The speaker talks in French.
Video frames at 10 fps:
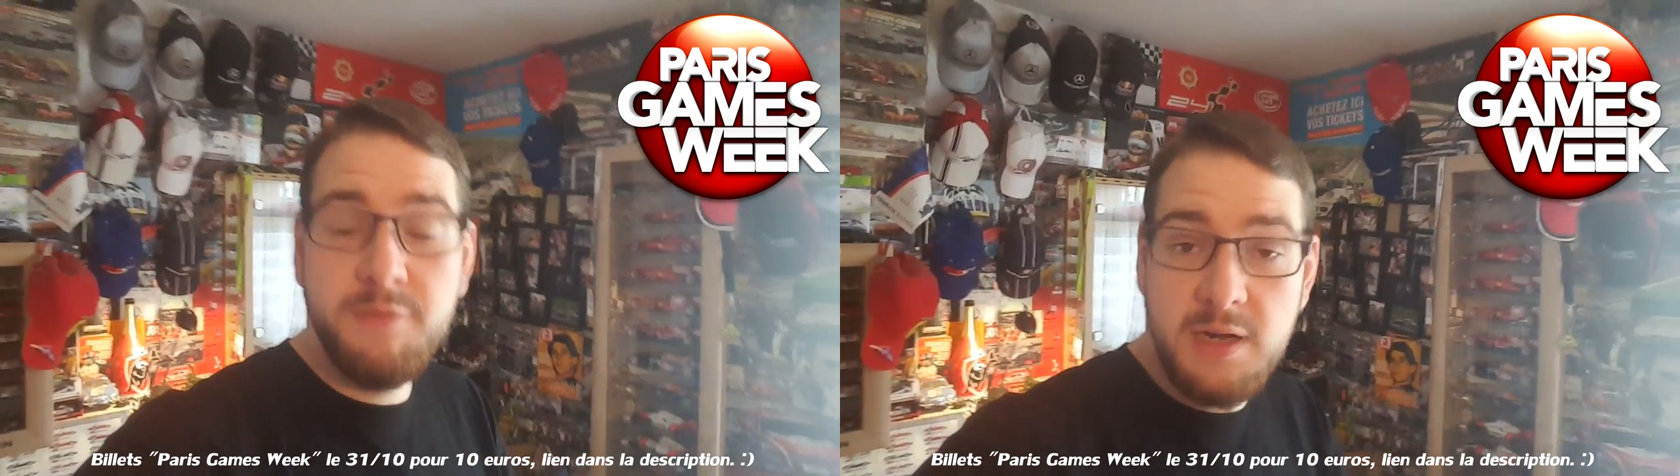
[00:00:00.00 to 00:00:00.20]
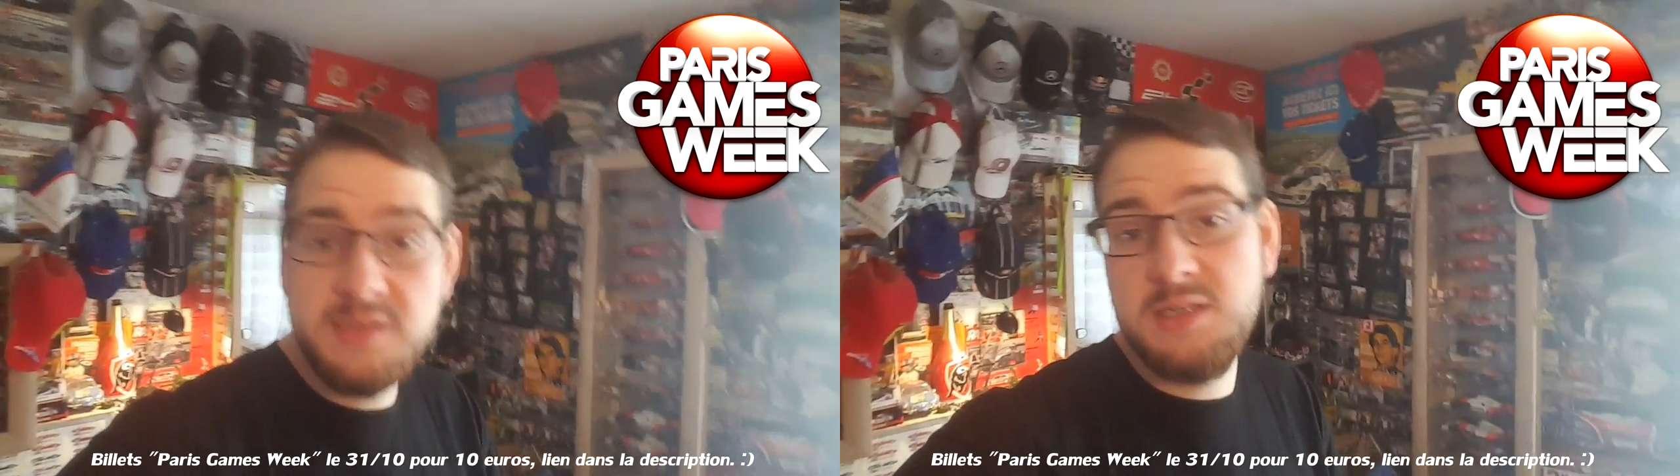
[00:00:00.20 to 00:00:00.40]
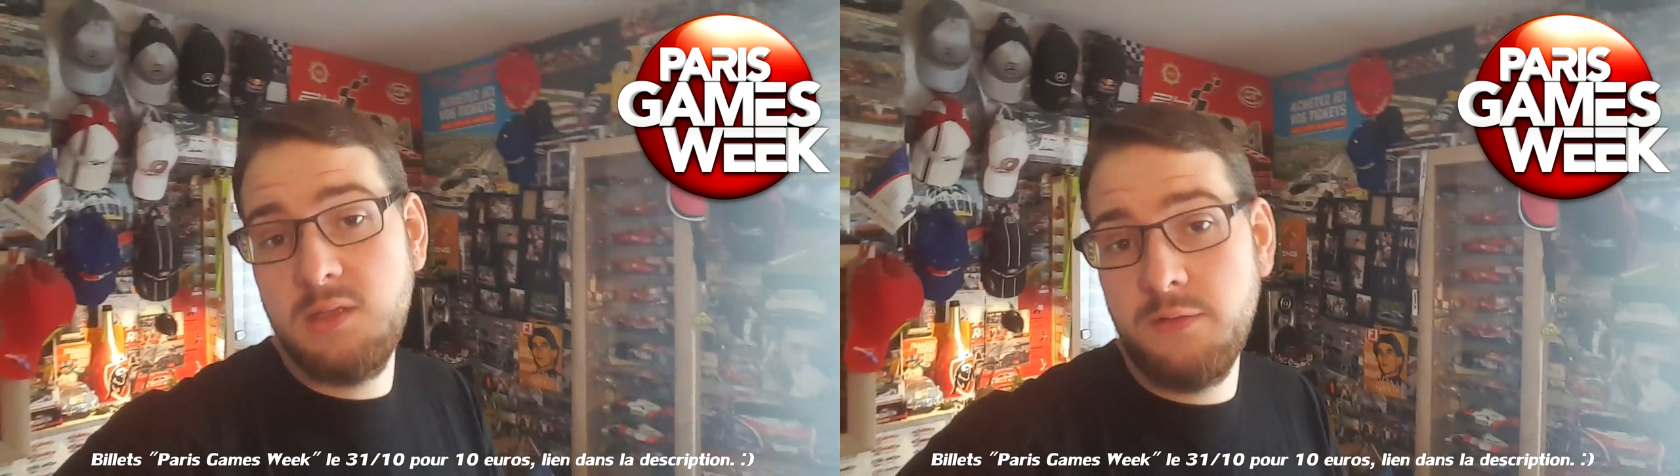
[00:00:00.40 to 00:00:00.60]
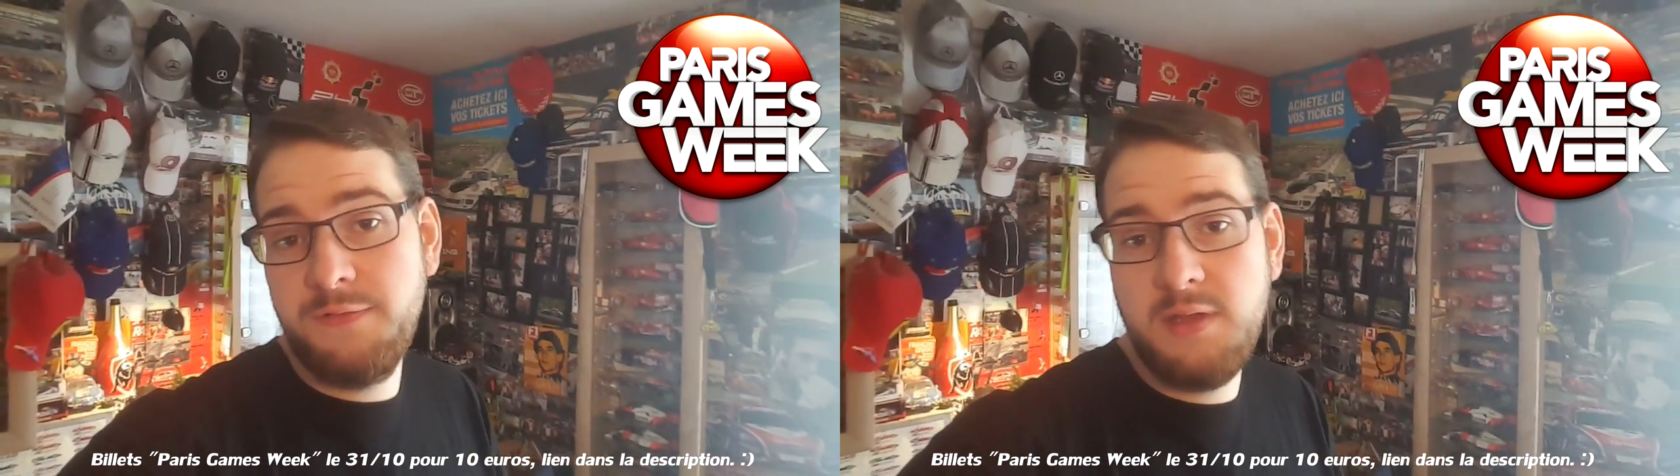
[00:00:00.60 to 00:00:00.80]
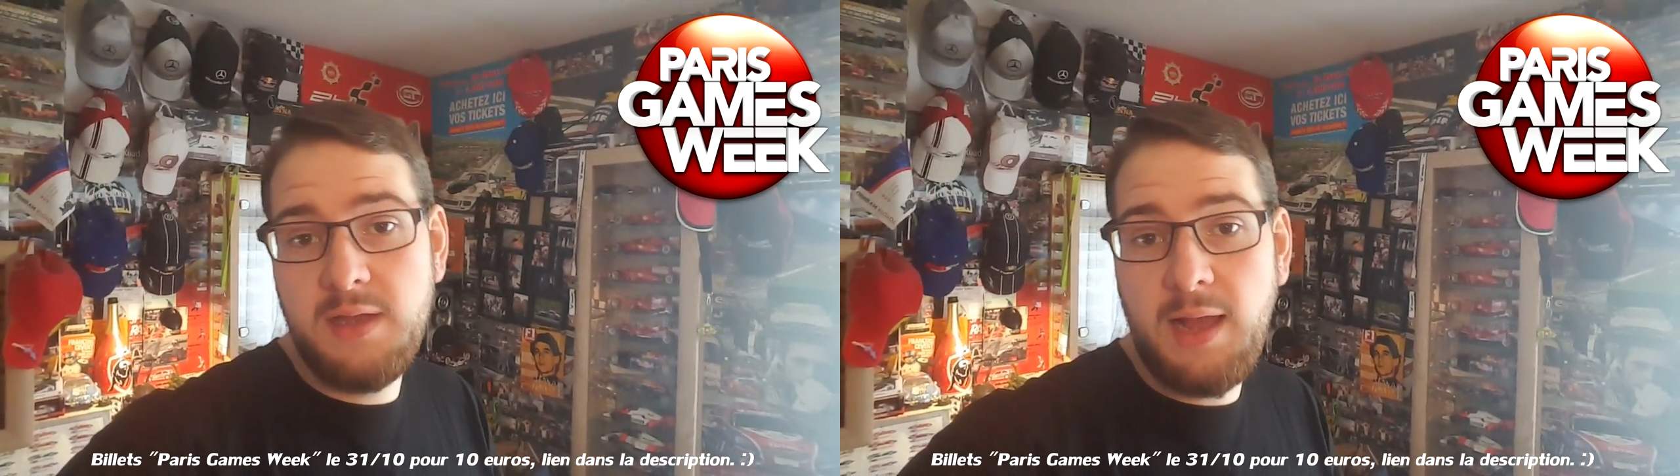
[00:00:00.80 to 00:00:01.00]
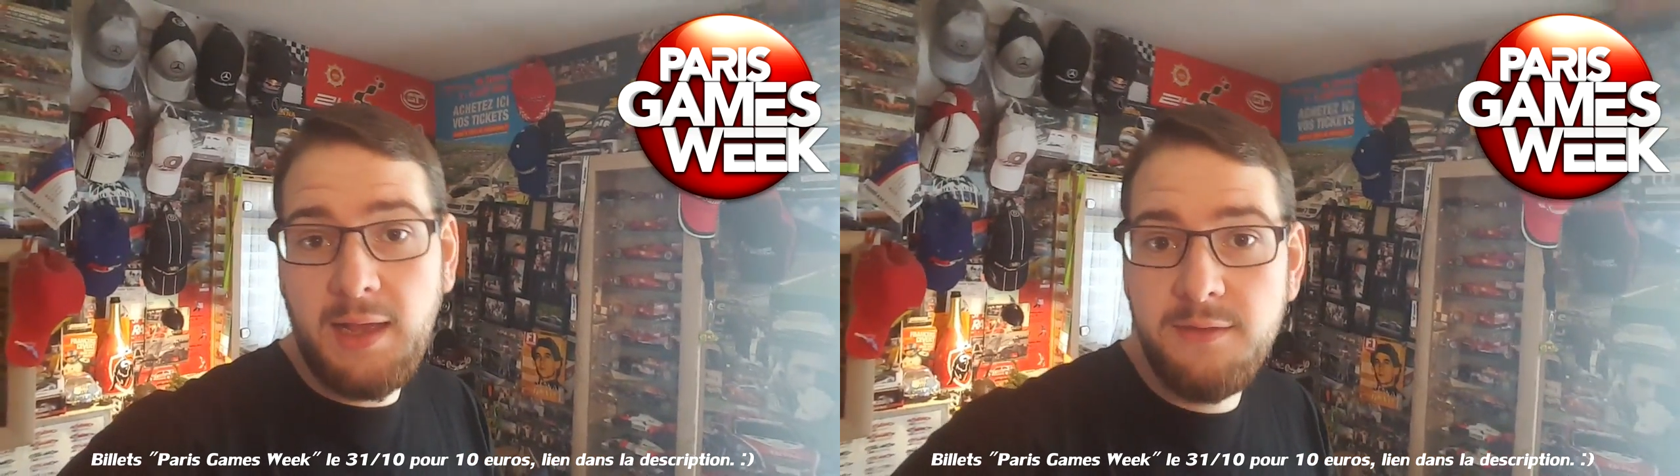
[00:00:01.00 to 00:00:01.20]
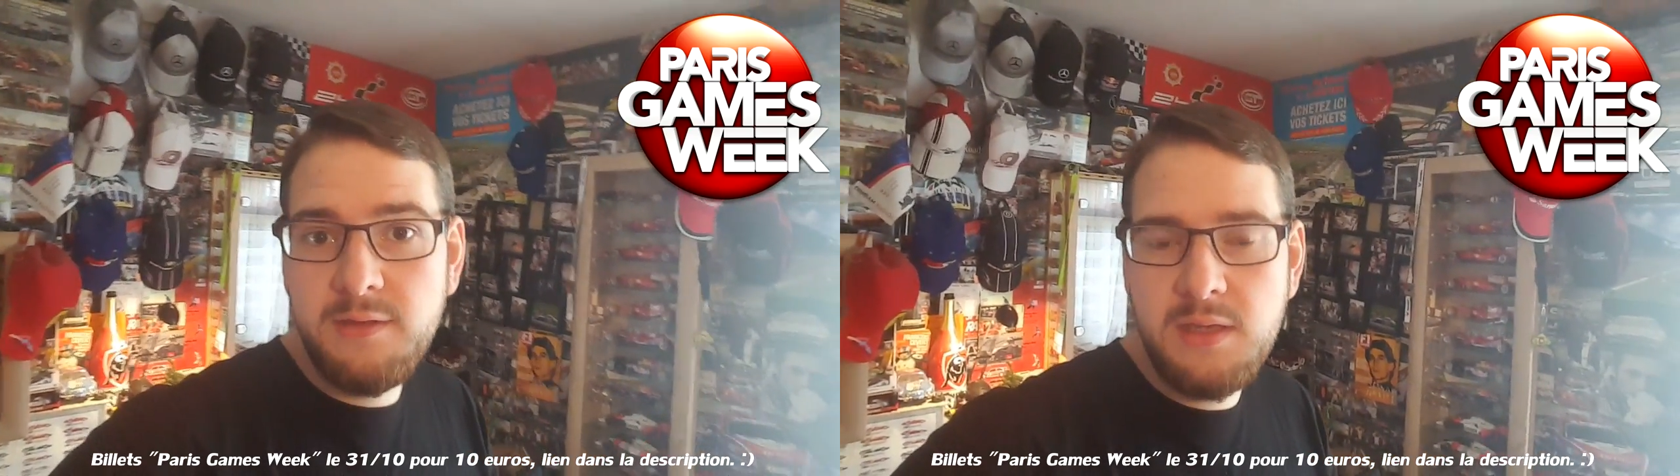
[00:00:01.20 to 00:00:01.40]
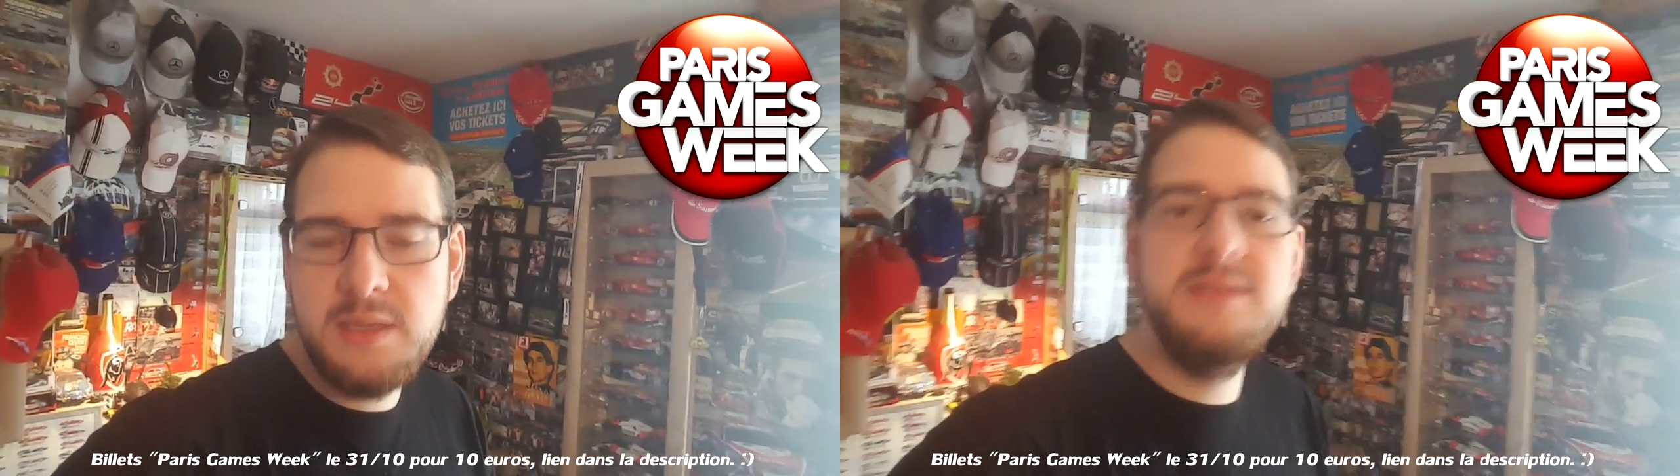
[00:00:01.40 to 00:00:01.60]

Voilà, c'est enfin arrivé.